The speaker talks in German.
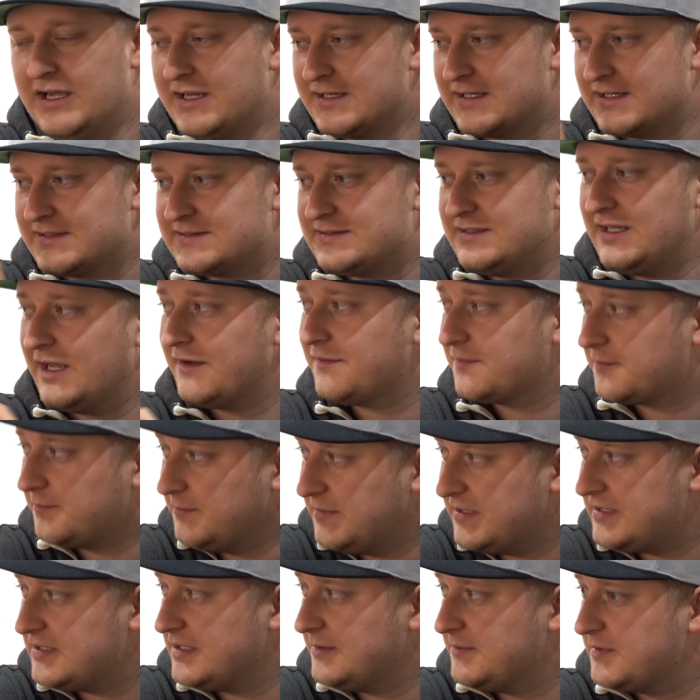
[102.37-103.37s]
Das nervt
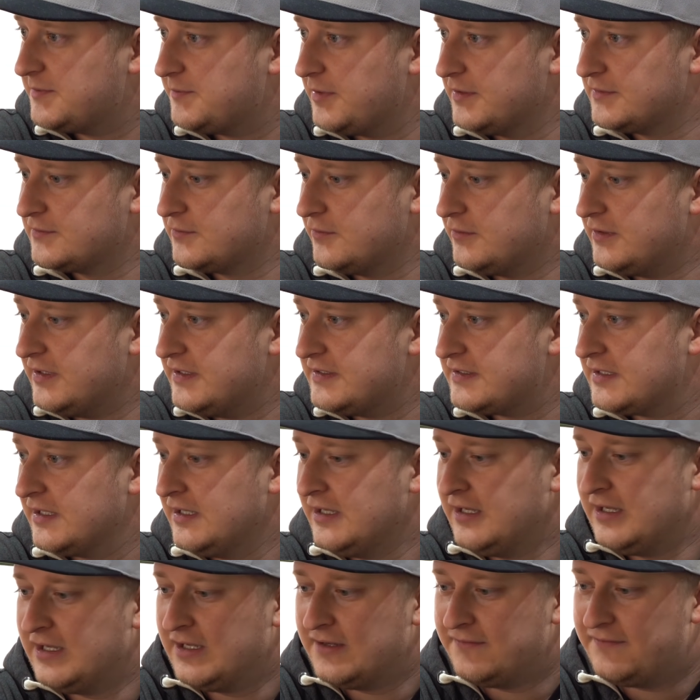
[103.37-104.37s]
mich nämlich persönlich,
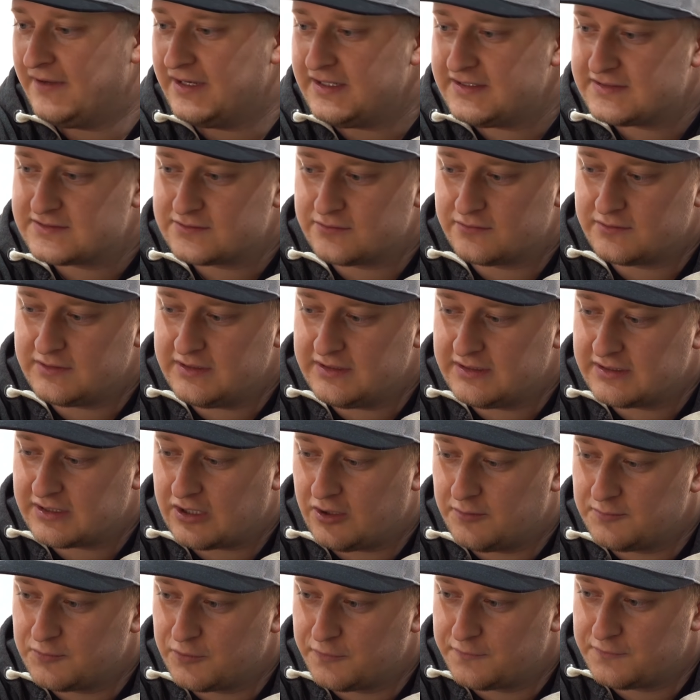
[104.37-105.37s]
wenn ich so einen
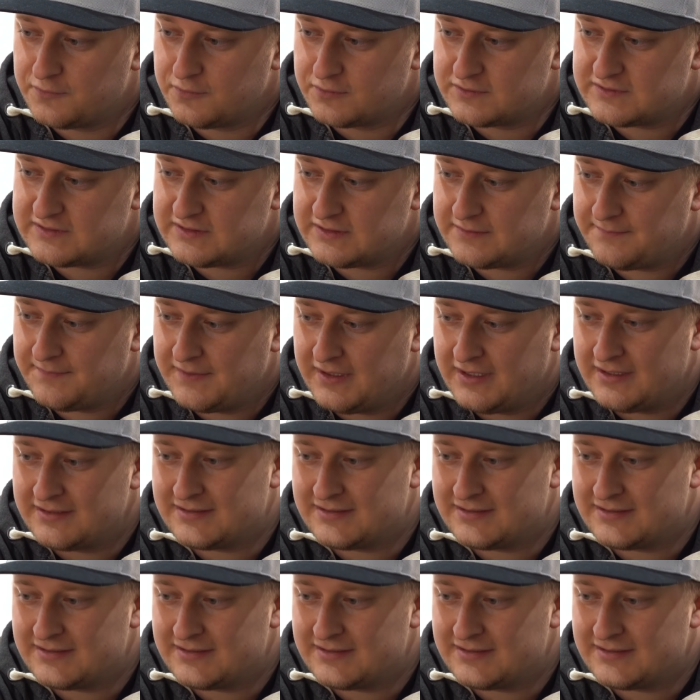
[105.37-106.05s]
Innenraumduft nutze,